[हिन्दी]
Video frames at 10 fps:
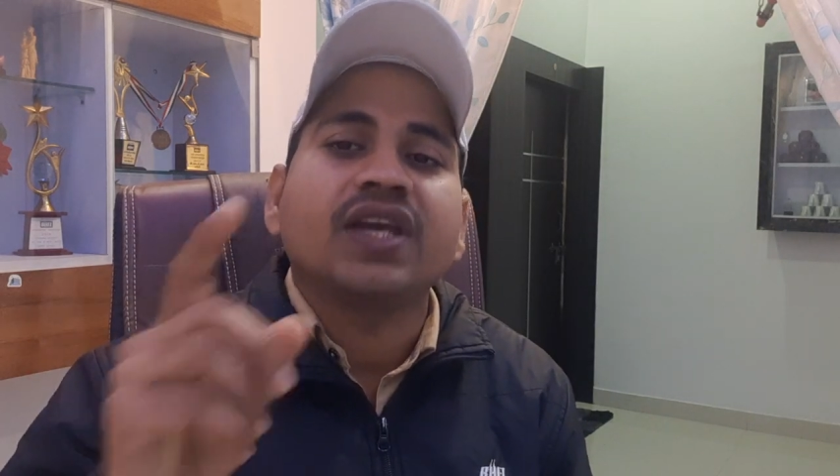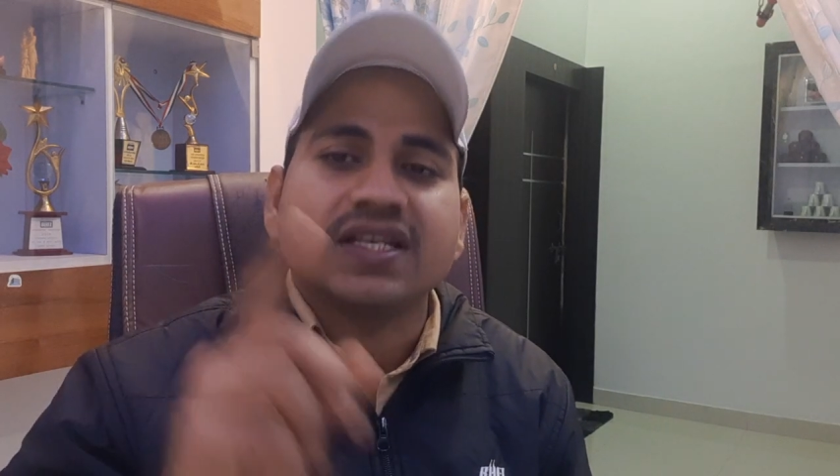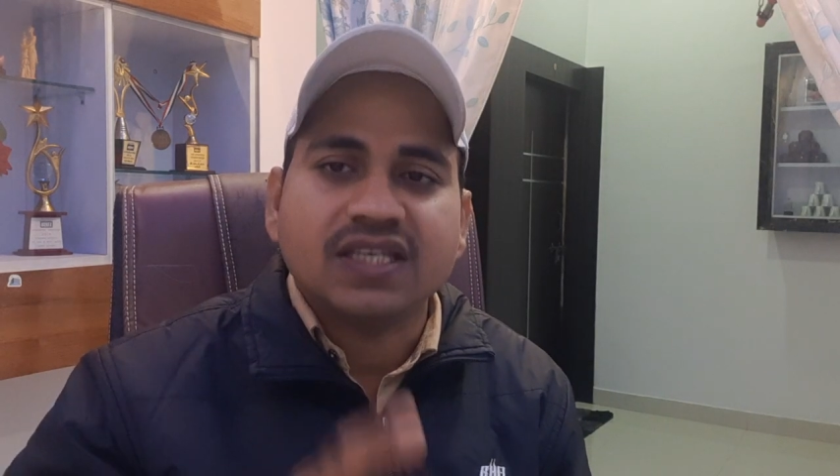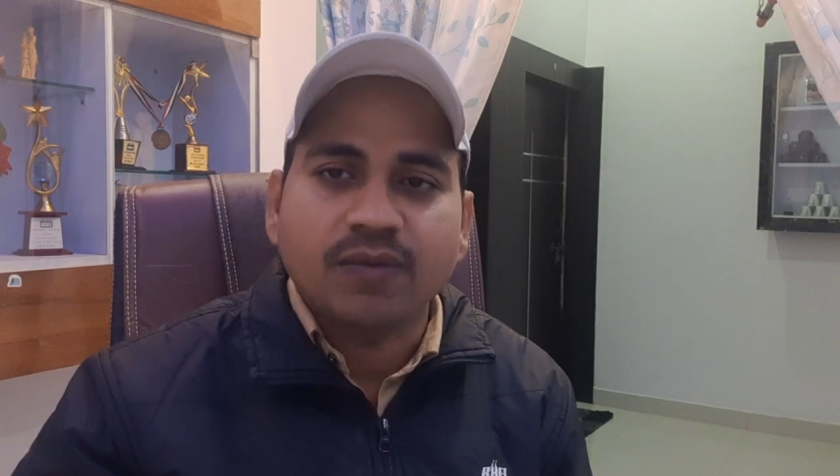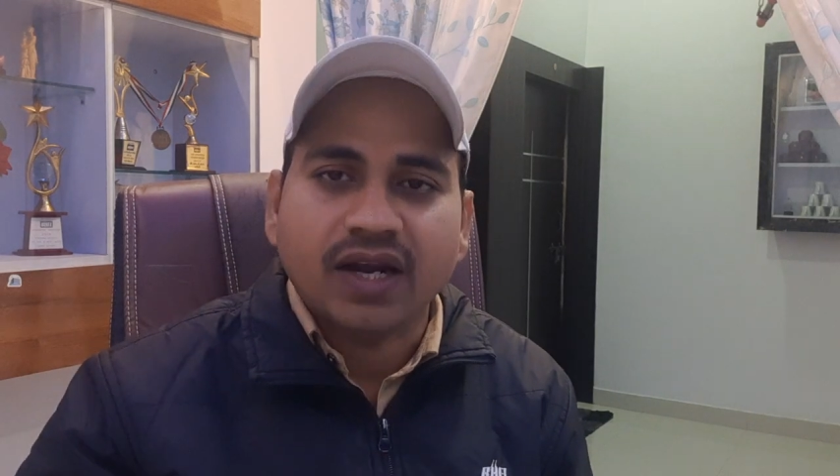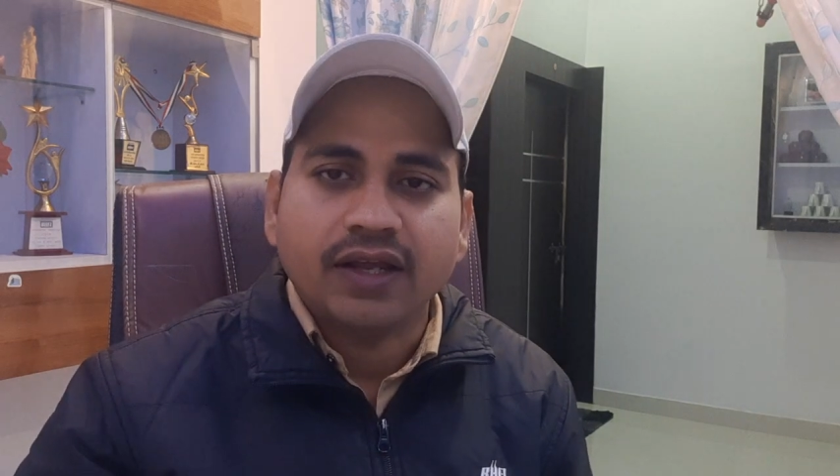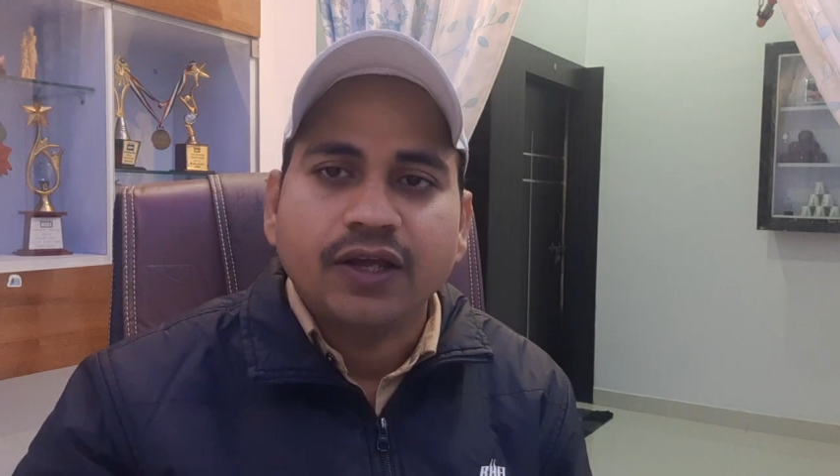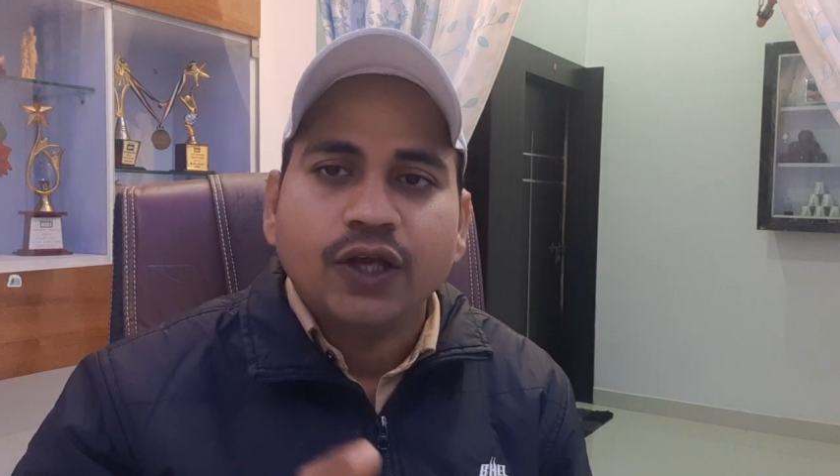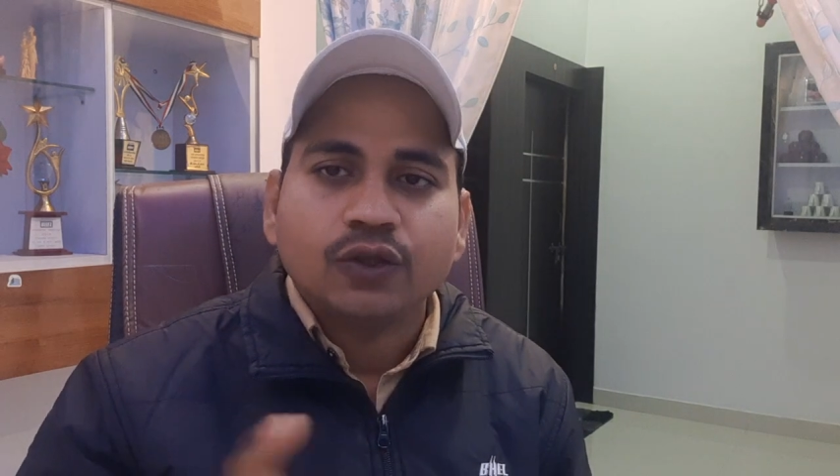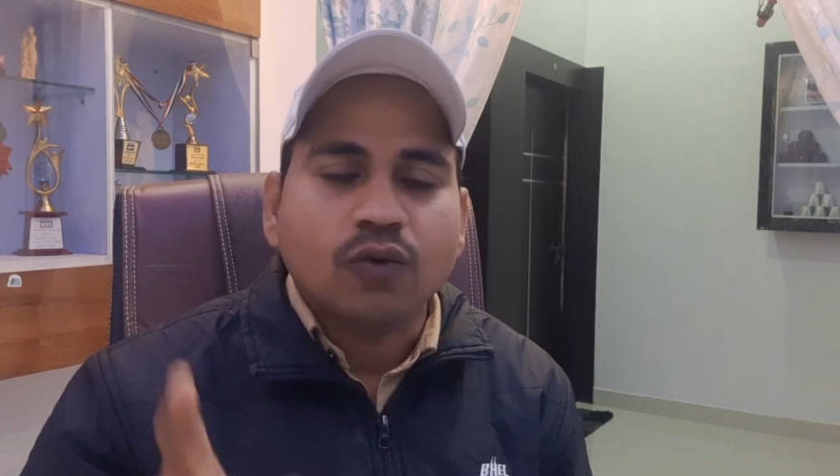कैसे भरें
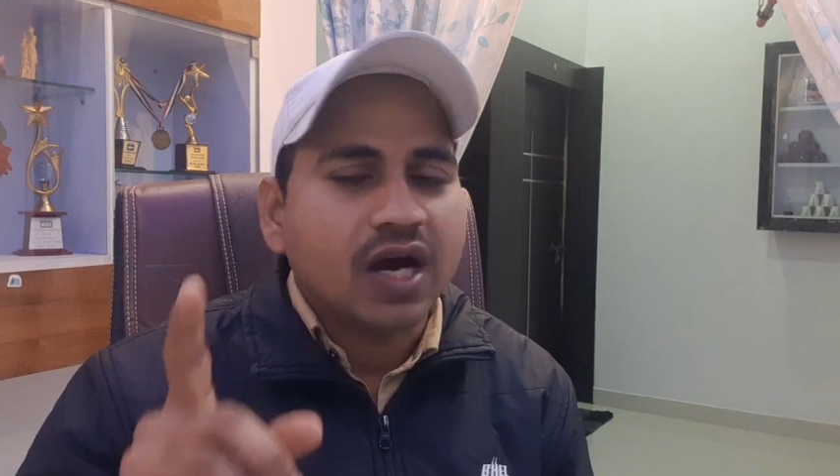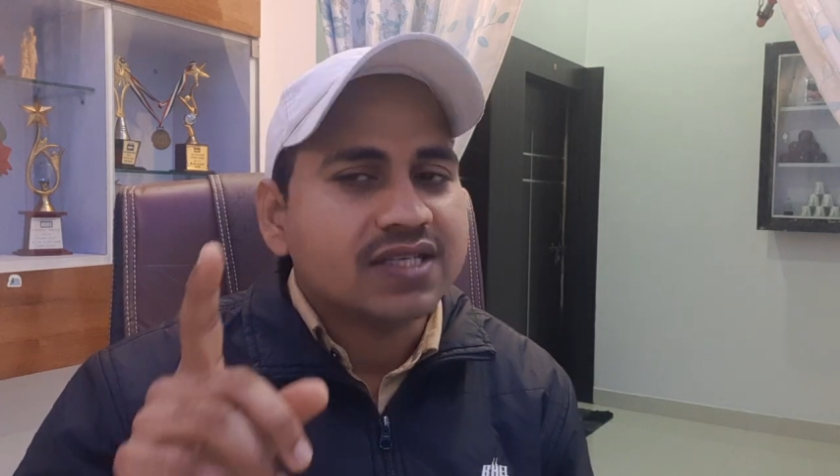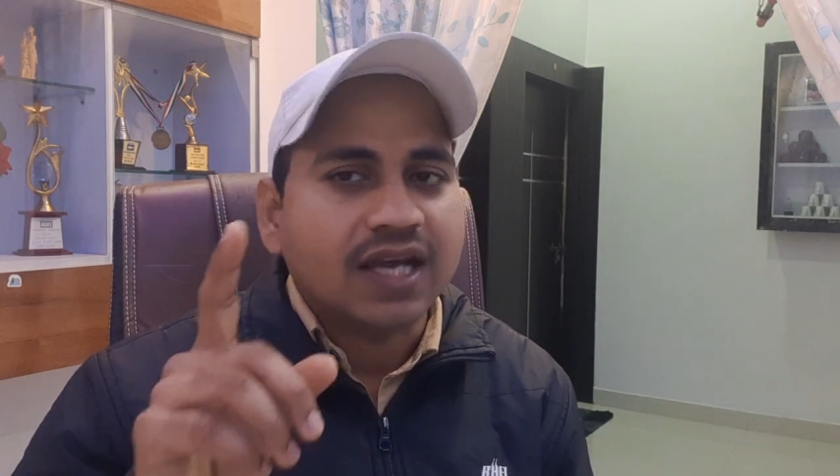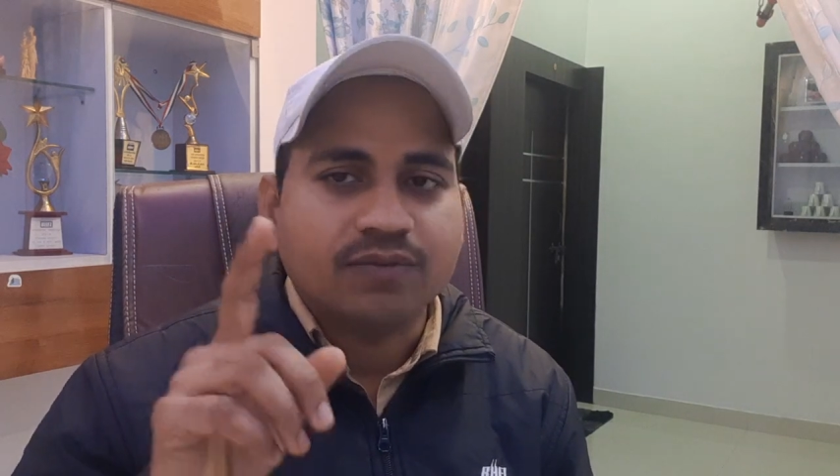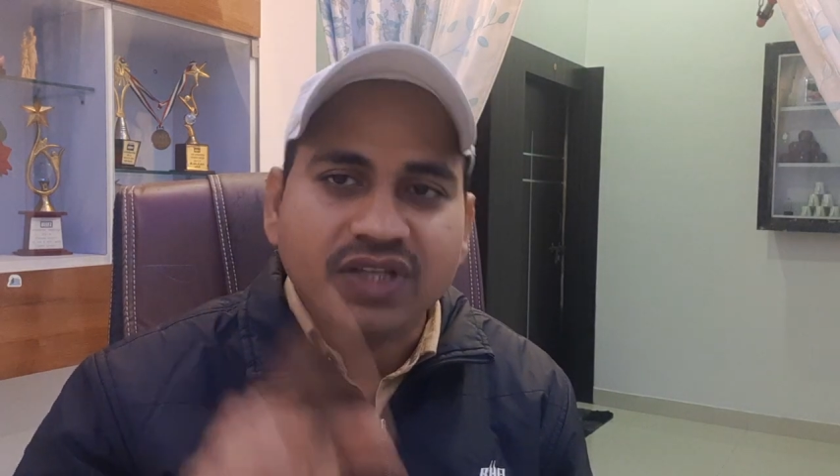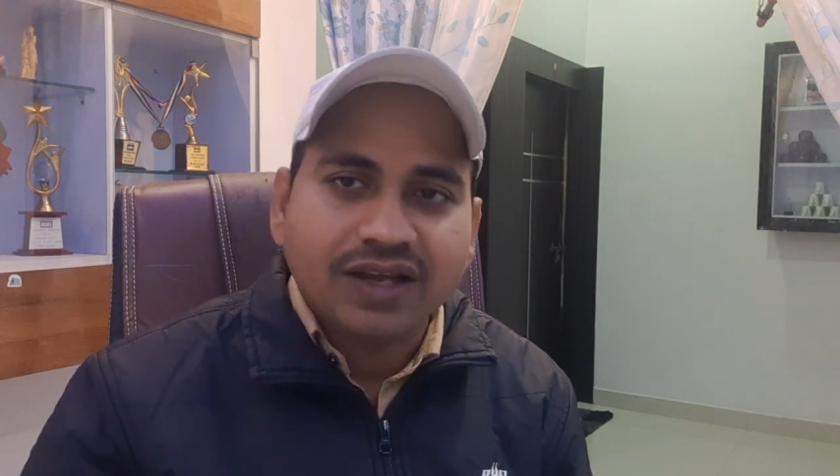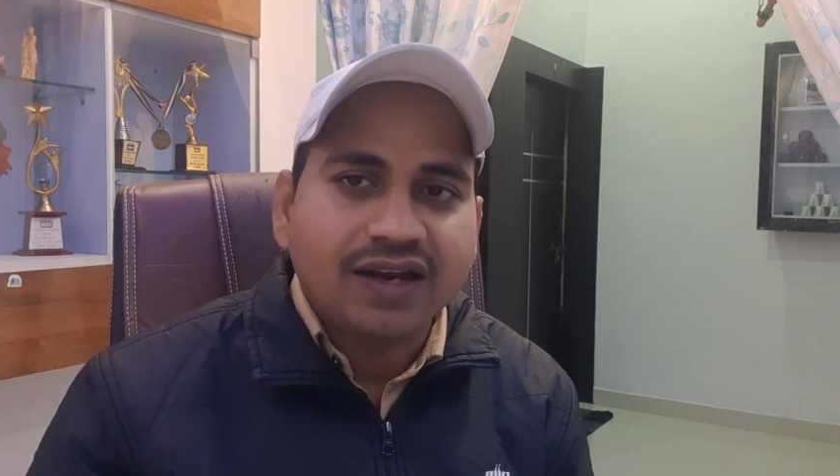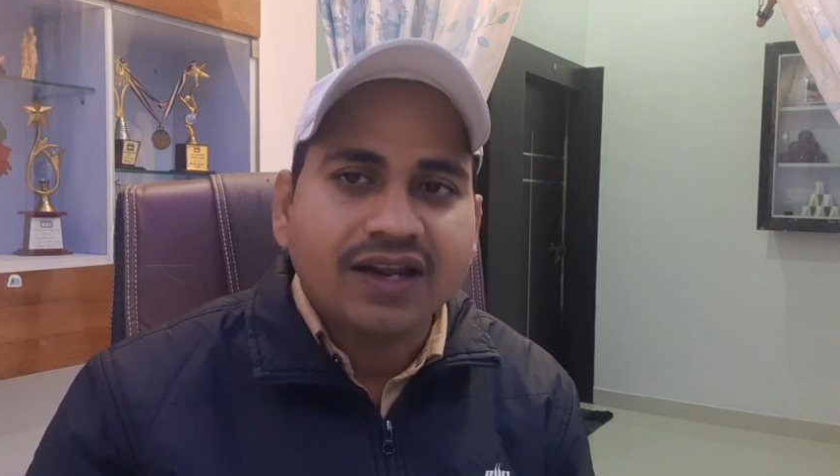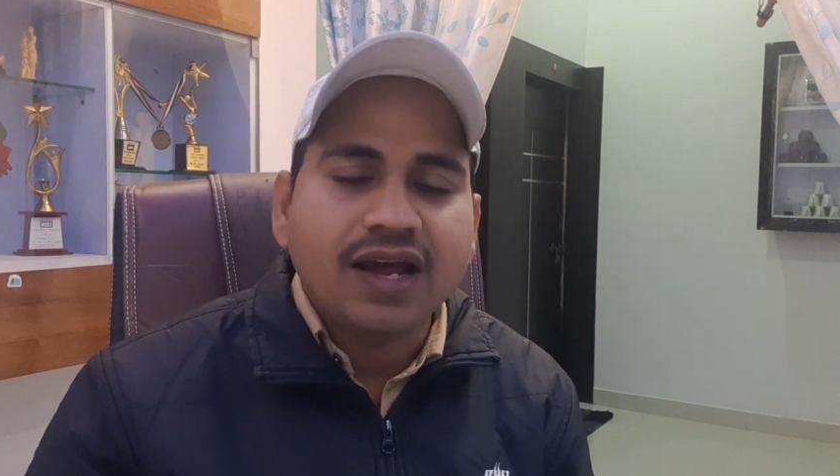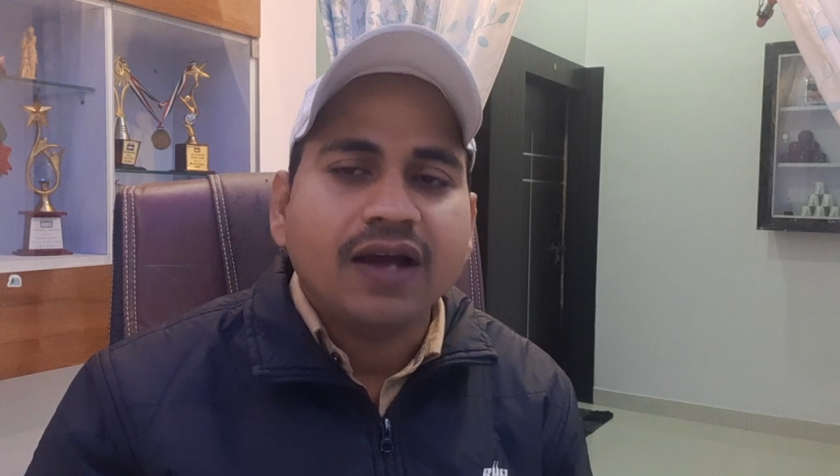तो वहाँ से आप देख
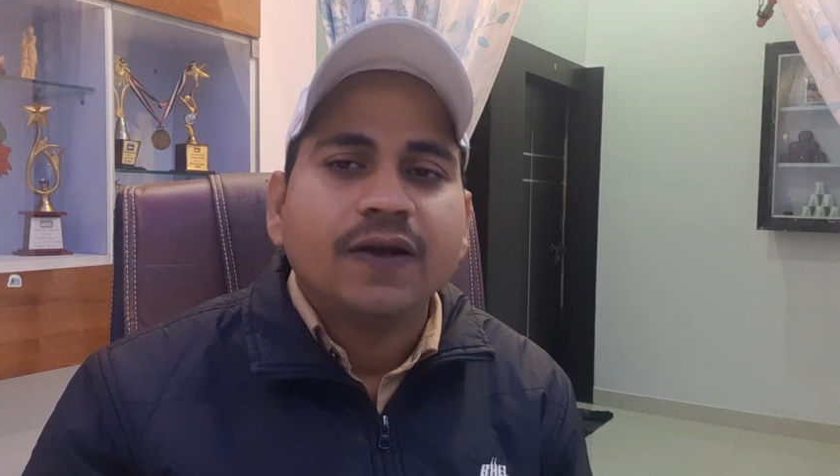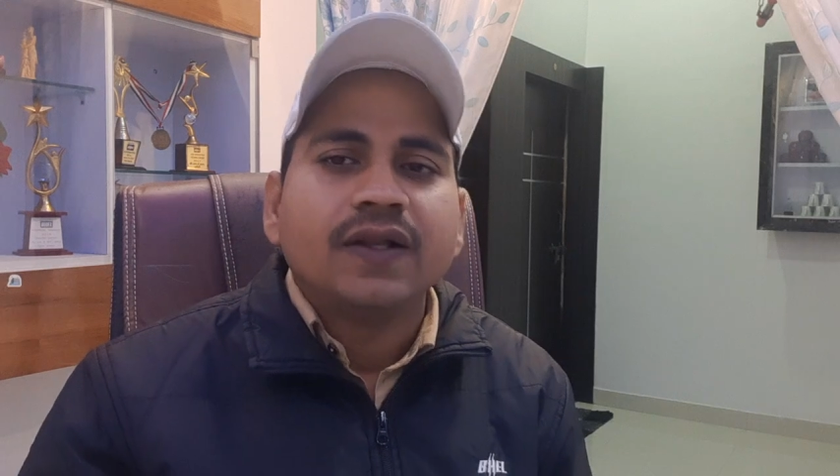लेना